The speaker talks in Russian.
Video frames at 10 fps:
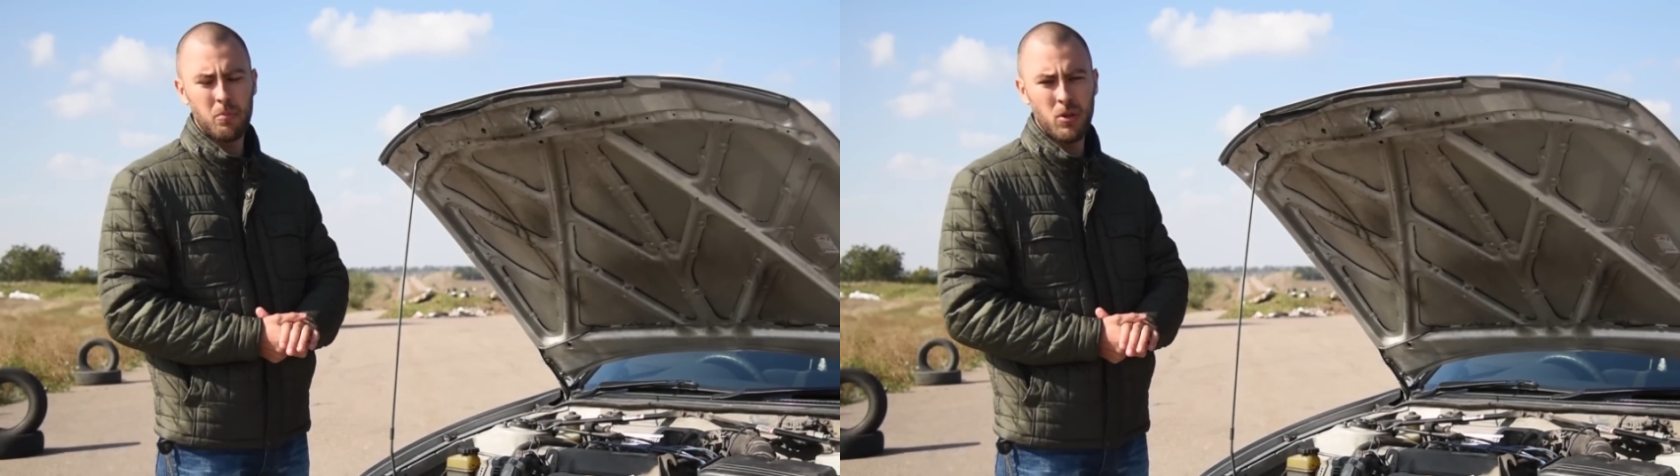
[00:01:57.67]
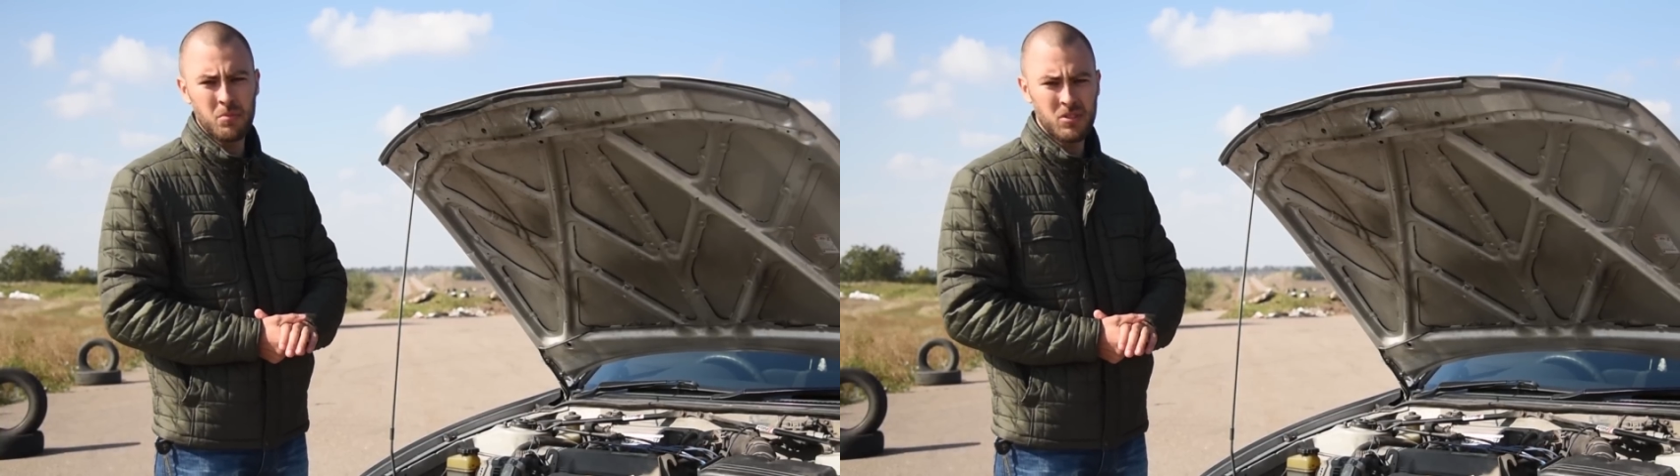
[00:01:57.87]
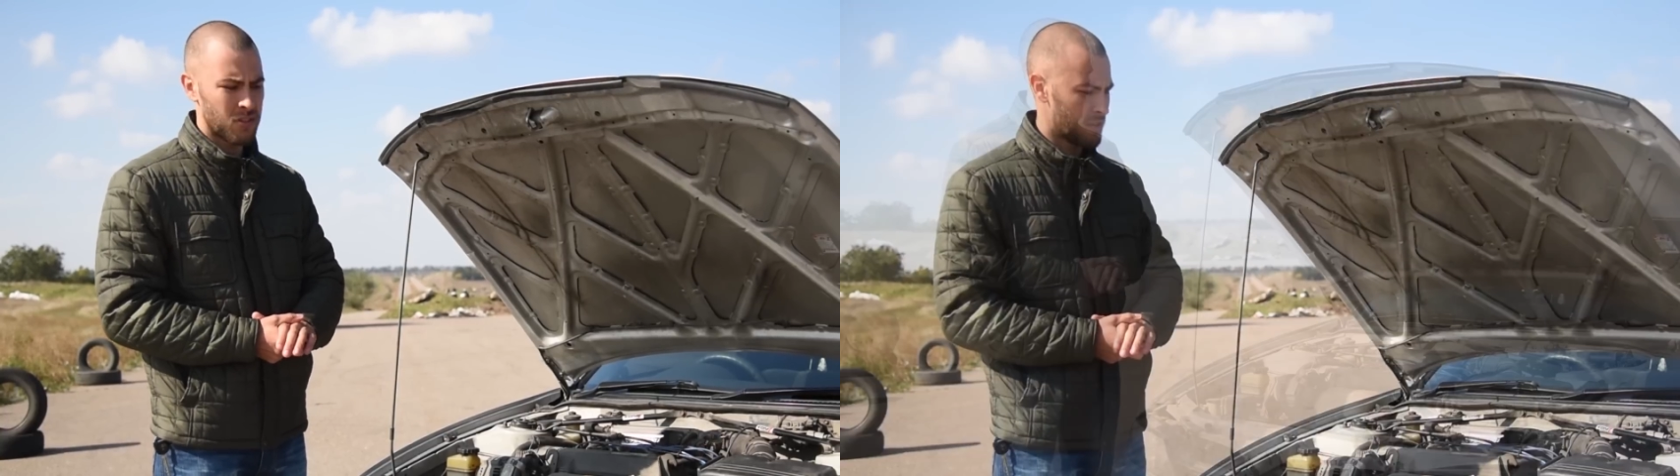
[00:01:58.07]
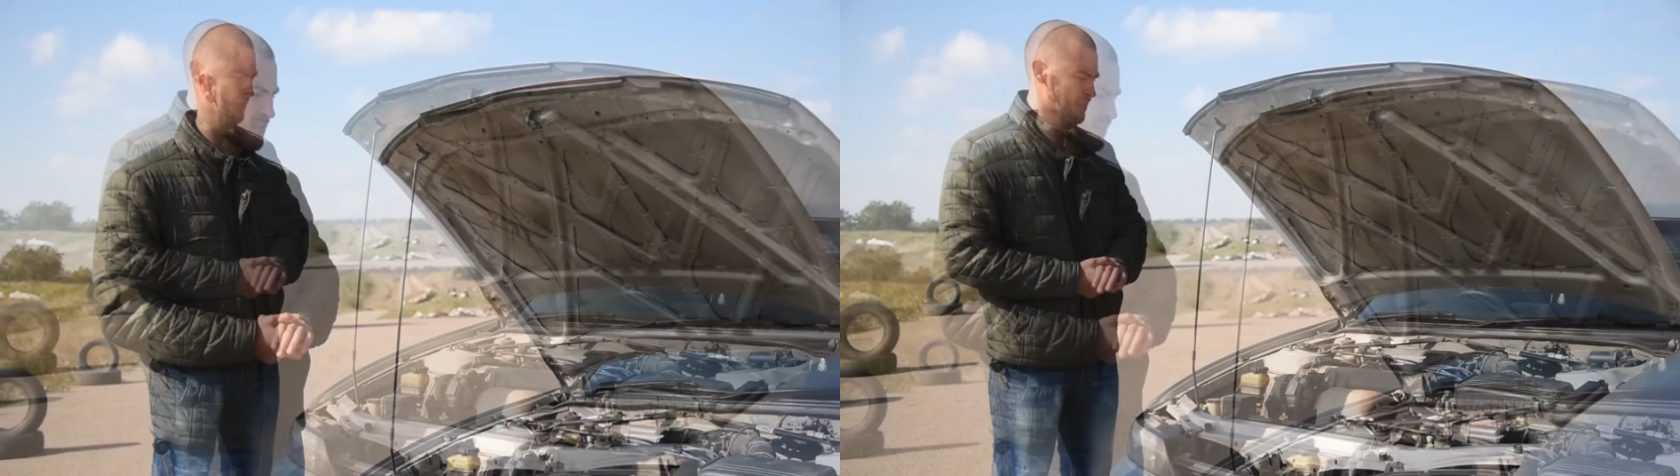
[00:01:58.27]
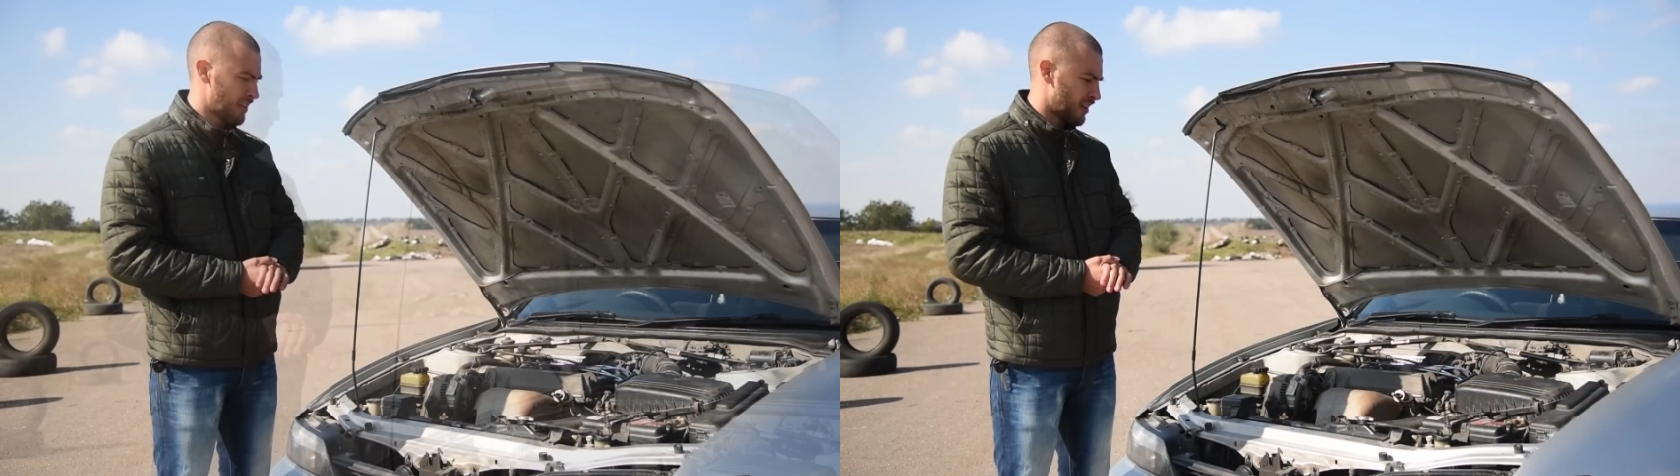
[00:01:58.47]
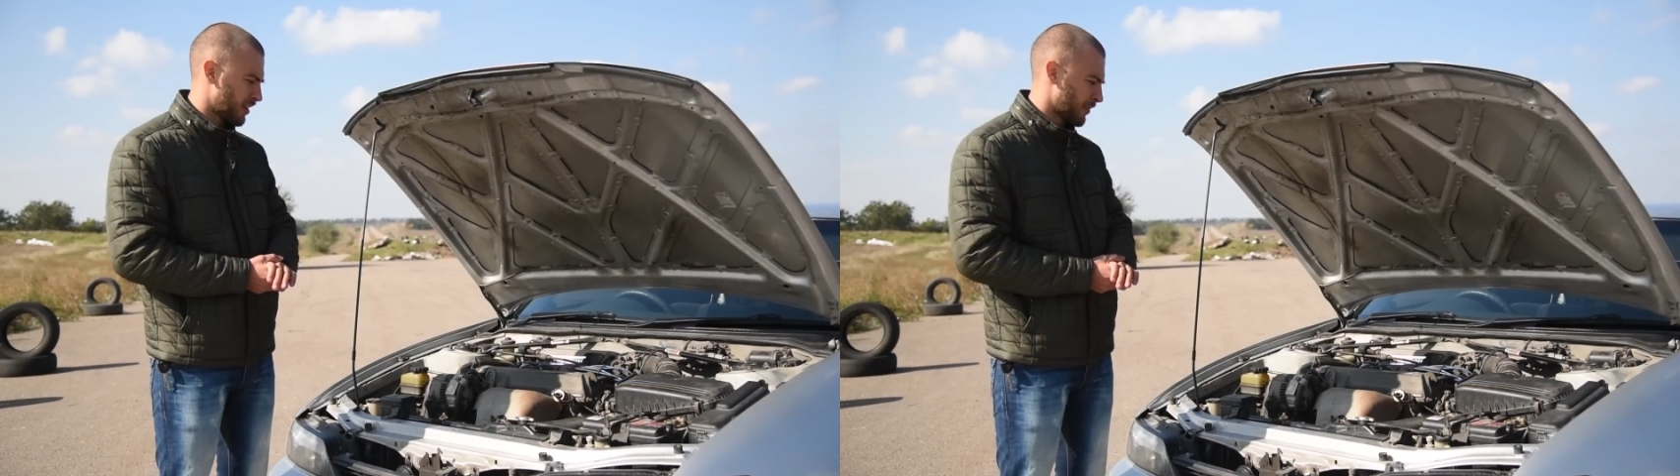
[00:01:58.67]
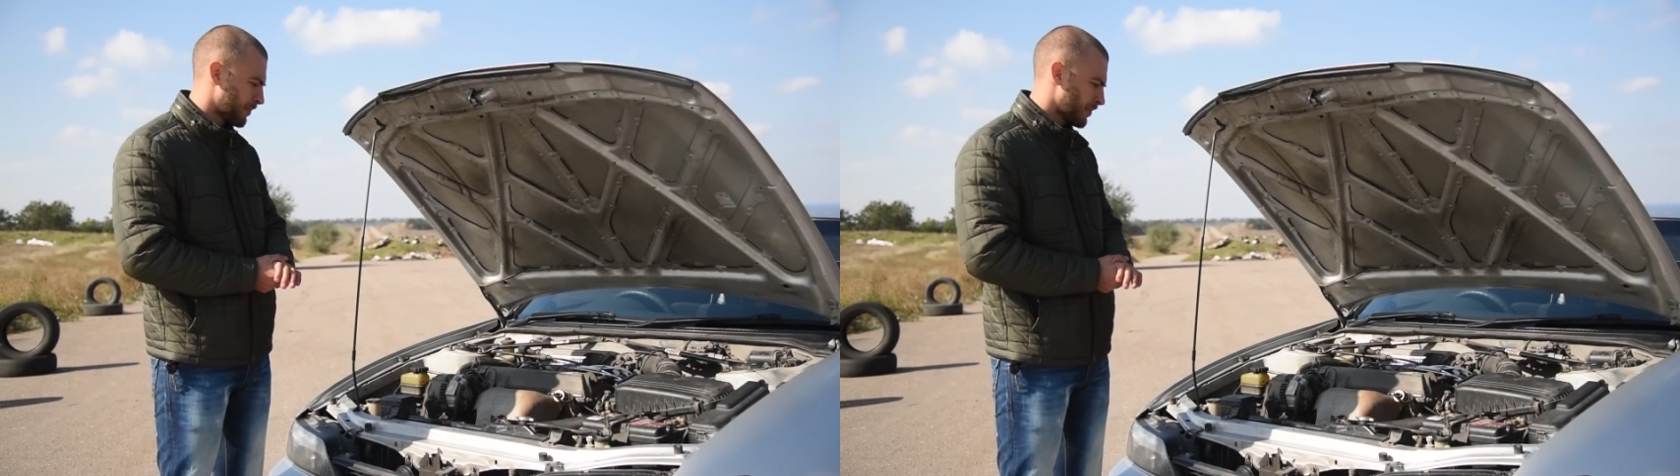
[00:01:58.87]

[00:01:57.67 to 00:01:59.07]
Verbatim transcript: бимса целики.